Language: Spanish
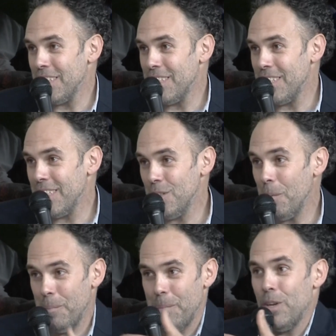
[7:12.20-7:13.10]

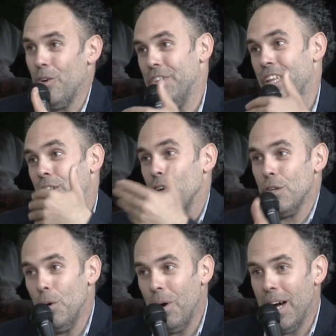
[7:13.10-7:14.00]
sucediendo, pero desde
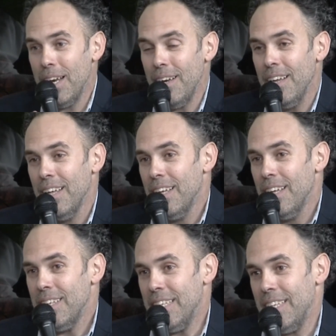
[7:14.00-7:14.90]
otro lugar
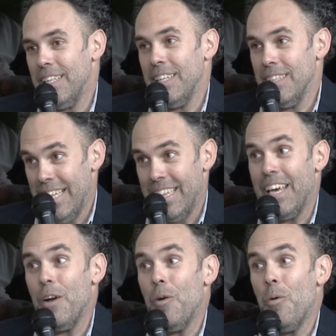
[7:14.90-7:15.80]
y
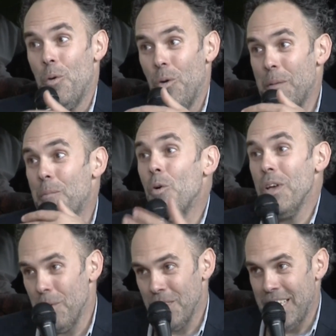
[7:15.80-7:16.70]
desde un lugar
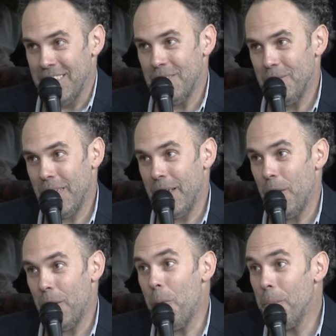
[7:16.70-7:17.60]
muy importante.
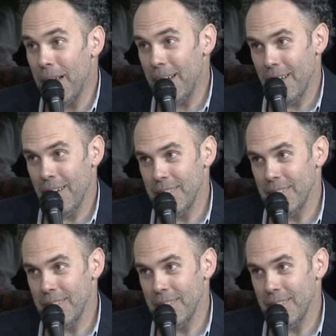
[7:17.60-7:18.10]
Que un par